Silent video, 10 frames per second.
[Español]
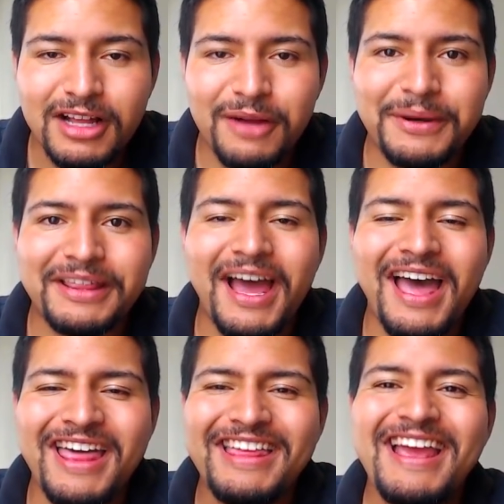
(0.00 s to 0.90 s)
La verdad,
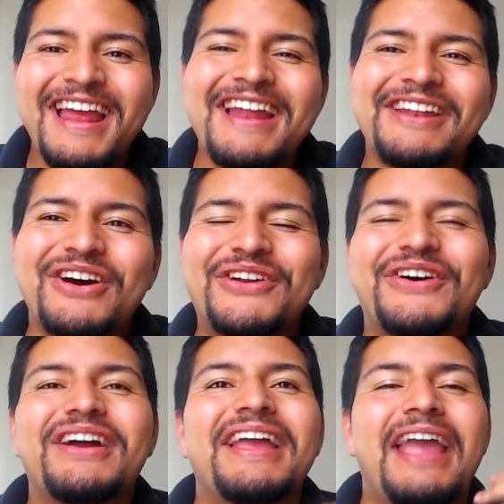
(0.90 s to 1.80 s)
no,
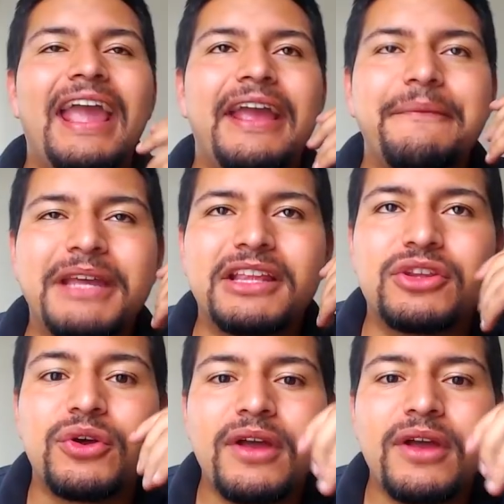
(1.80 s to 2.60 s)
no, eh, miento.